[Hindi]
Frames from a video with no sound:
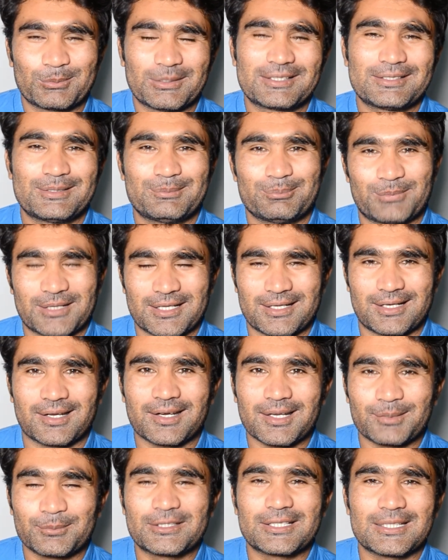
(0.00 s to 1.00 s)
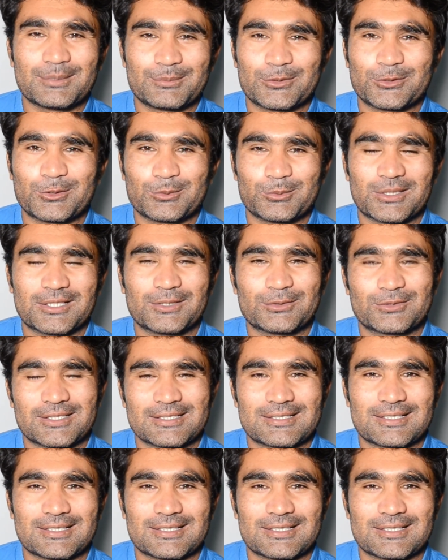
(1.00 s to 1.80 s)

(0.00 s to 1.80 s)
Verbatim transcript: बट बड़ा यूट्यूबर है उसके